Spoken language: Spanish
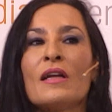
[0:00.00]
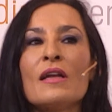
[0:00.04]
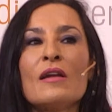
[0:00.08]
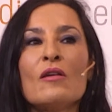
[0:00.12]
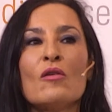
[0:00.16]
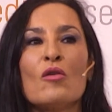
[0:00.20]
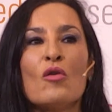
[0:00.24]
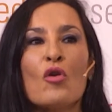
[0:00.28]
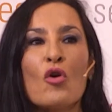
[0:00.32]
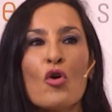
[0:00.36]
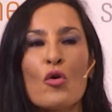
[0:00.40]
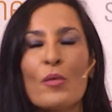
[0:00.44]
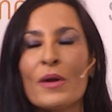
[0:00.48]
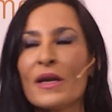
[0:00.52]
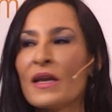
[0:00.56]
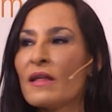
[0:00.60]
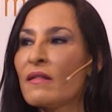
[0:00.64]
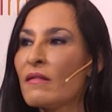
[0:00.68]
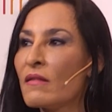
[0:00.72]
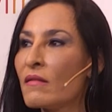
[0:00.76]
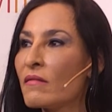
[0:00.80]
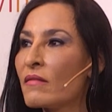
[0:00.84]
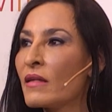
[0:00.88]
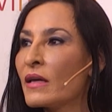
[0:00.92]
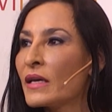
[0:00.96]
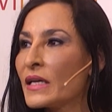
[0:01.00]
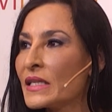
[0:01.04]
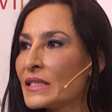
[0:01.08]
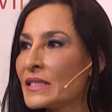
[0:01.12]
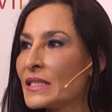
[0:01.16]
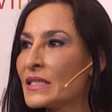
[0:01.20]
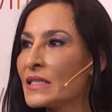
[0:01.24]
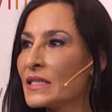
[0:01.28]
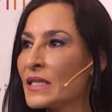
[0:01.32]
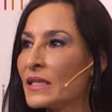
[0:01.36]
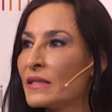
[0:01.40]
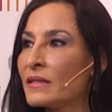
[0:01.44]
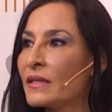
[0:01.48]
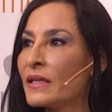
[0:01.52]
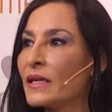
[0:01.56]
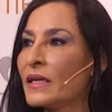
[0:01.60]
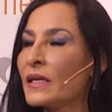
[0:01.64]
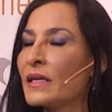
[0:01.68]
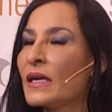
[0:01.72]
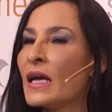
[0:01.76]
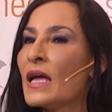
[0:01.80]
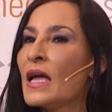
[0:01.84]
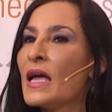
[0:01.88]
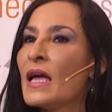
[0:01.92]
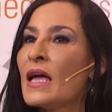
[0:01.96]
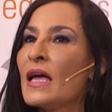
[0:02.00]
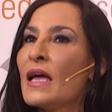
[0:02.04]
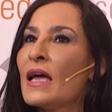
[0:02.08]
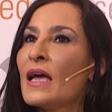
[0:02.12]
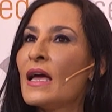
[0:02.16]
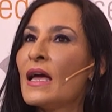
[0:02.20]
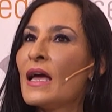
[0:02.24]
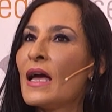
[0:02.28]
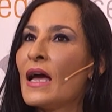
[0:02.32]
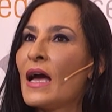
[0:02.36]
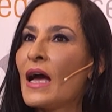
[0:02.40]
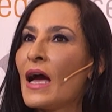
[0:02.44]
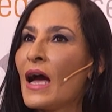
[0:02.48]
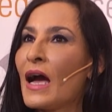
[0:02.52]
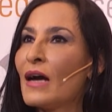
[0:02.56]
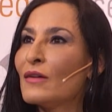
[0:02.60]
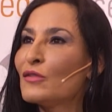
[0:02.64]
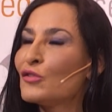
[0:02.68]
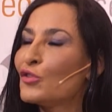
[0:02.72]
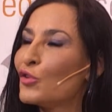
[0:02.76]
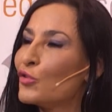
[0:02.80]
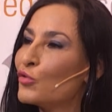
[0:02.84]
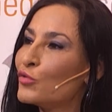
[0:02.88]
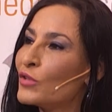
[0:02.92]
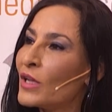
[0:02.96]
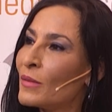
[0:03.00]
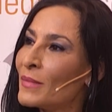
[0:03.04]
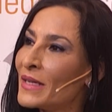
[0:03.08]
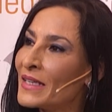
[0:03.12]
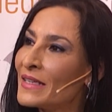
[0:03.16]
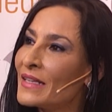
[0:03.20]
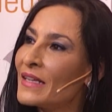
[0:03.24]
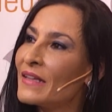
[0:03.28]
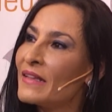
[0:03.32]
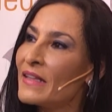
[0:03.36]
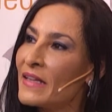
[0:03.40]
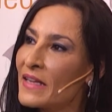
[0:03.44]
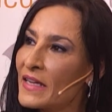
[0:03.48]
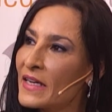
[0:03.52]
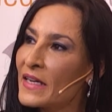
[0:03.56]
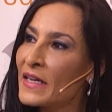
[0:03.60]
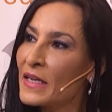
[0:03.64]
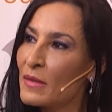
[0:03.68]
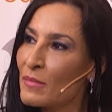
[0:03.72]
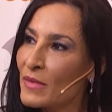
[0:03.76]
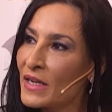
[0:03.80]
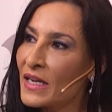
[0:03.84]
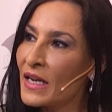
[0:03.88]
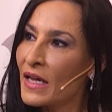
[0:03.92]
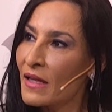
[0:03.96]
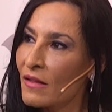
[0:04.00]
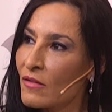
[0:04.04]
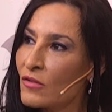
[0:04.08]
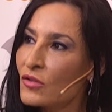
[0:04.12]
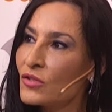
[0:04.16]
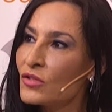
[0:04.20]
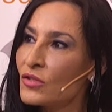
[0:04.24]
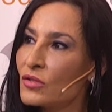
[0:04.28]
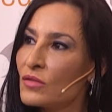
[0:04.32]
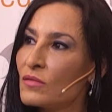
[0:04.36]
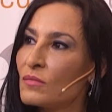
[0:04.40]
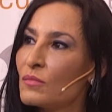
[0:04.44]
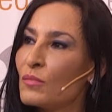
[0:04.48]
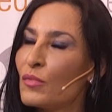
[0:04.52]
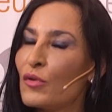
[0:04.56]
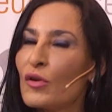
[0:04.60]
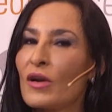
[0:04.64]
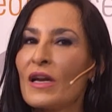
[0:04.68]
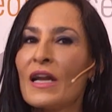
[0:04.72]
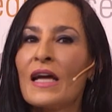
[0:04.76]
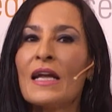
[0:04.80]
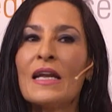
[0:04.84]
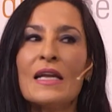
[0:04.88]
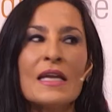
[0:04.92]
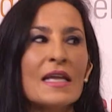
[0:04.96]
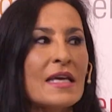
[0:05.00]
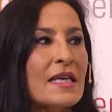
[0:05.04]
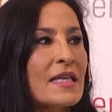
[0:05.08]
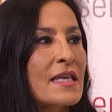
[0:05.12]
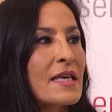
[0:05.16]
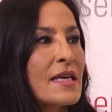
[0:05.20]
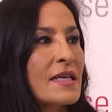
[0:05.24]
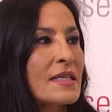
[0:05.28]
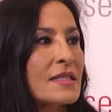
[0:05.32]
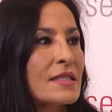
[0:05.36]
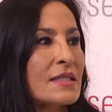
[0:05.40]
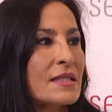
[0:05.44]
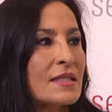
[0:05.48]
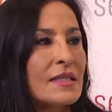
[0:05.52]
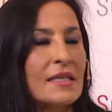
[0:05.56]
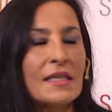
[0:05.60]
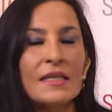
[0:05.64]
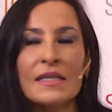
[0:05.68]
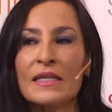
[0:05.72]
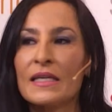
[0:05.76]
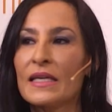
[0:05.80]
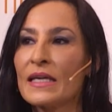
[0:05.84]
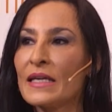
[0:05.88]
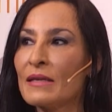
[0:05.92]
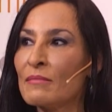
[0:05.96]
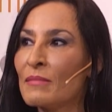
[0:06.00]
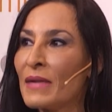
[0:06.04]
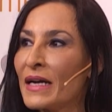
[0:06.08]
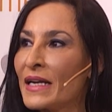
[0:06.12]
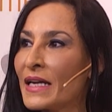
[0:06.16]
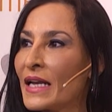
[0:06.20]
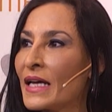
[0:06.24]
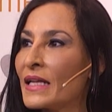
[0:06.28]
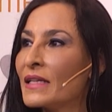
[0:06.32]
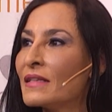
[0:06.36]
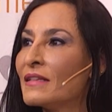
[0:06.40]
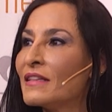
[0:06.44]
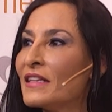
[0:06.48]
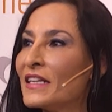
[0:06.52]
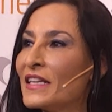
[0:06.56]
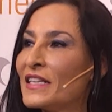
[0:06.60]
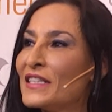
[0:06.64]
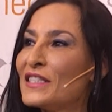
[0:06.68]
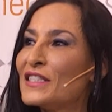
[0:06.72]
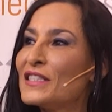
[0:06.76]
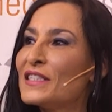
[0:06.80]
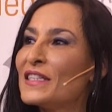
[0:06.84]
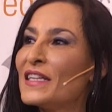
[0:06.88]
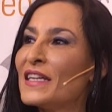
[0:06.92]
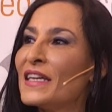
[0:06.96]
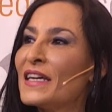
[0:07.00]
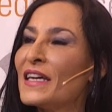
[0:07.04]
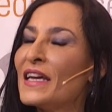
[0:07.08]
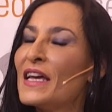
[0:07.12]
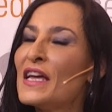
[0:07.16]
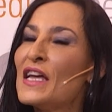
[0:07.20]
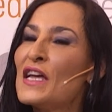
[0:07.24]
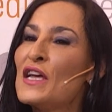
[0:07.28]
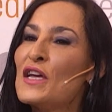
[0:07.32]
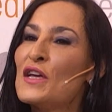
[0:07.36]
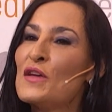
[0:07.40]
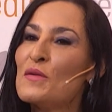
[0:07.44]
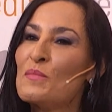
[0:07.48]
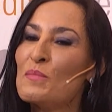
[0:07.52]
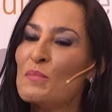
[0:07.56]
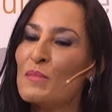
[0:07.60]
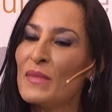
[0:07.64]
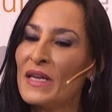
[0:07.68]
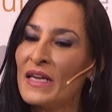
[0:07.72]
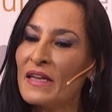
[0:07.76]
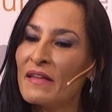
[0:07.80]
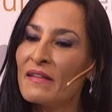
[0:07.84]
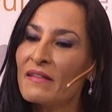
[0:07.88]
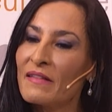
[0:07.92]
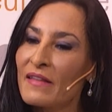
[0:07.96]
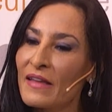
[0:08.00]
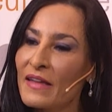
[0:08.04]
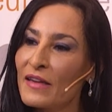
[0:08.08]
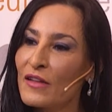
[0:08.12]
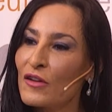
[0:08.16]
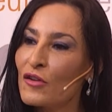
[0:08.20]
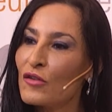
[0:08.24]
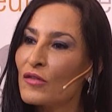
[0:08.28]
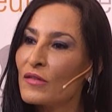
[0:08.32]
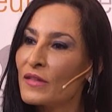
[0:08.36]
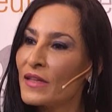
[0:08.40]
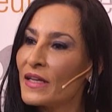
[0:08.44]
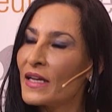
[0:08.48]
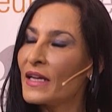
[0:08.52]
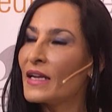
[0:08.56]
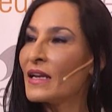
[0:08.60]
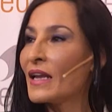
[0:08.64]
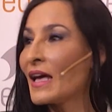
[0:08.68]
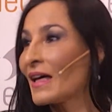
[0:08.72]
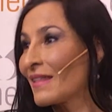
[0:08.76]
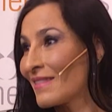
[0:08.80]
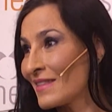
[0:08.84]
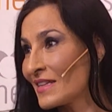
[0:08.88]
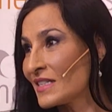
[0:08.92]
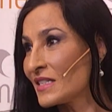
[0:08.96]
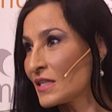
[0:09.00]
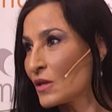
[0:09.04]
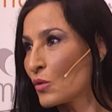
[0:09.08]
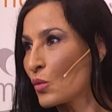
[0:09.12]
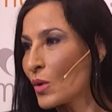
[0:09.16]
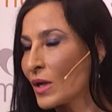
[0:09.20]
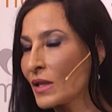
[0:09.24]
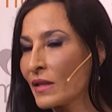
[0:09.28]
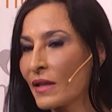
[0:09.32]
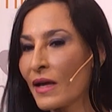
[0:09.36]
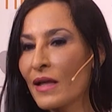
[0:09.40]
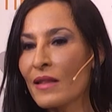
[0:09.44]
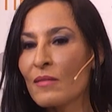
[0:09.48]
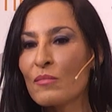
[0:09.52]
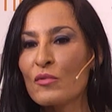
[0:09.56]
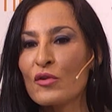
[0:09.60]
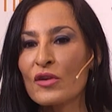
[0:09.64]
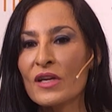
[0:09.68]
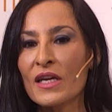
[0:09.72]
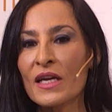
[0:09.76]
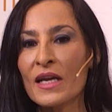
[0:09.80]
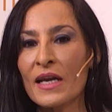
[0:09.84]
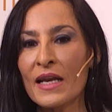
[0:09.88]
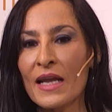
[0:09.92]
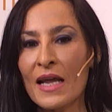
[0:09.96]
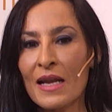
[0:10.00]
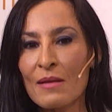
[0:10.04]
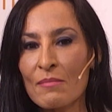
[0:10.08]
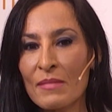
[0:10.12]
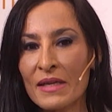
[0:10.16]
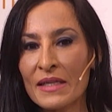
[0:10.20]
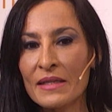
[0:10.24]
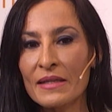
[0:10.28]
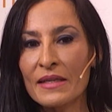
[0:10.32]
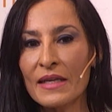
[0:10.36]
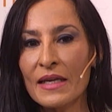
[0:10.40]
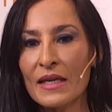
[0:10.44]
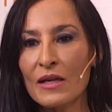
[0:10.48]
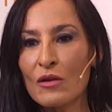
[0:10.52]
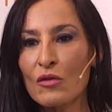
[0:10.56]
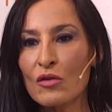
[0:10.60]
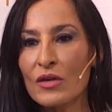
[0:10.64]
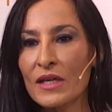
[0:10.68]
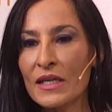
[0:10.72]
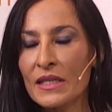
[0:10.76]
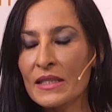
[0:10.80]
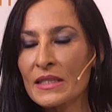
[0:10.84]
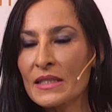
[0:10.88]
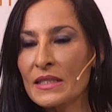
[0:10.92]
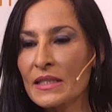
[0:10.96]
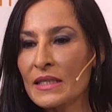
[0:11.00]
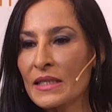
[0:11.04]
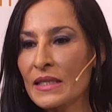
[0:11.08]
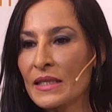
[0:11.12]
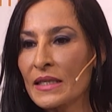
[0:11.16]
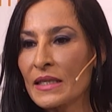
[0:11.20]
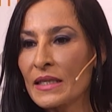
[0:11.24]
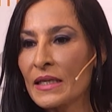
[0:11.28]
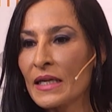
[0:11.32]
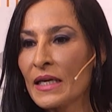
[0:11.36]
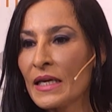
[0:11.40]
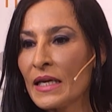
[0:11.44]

Los jóvenes dicen que se sienten absolutamente discriminados por las leyes que emanan de este Ministerio de la Desigualdad, porque realmente lo que se,